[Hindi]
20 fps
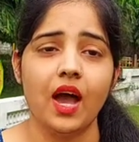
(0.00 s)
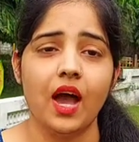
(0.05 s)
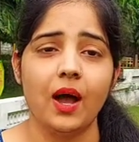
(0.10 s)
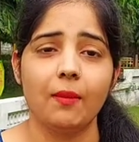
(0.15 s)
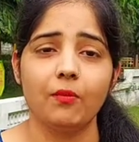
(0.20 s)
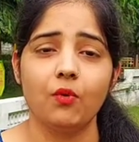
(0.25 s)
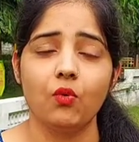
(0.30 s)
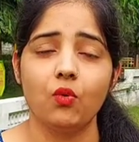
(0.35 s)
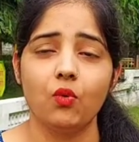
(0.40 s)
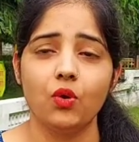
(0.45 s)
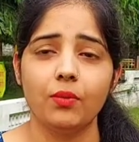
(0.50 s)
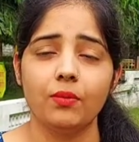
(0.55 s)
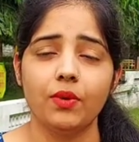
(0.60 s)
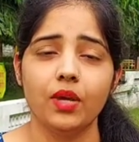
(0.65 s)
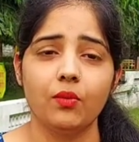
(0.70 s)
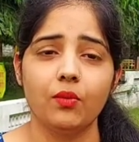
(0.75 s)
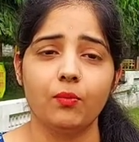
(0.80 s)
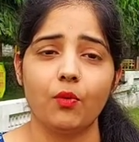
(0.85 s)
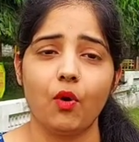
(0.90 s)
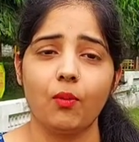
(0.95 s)
आपको कोई
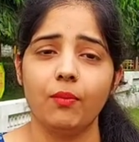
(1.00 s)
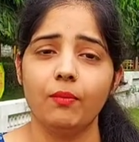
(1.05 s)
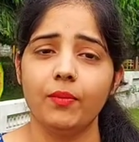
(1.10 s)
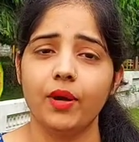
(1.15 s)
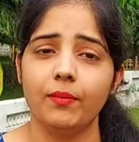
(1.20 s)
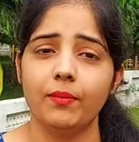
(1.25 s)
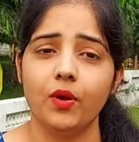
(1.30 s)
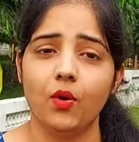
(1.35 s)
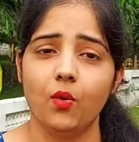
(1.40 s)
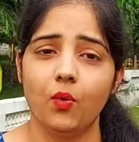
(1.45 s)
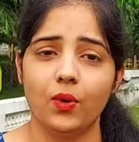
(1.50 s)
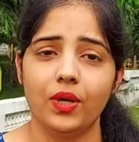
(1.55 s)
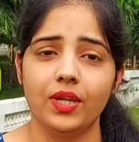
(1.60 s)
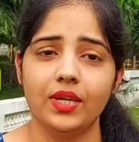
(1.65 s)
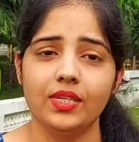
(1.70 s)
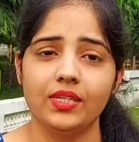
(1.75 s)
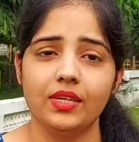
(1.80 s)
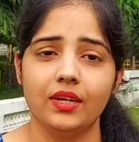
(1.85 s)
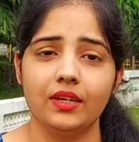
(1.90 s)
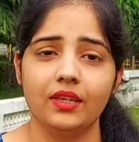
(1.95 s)
भी प्रॉब्लम कभी हो ही
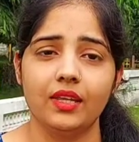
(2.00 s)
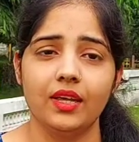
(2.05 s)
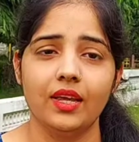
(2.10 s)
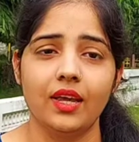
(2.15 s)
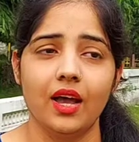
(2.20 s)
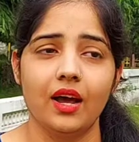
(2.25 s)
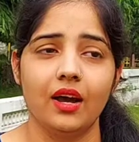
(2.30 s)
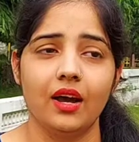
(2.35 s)
नहीं सकती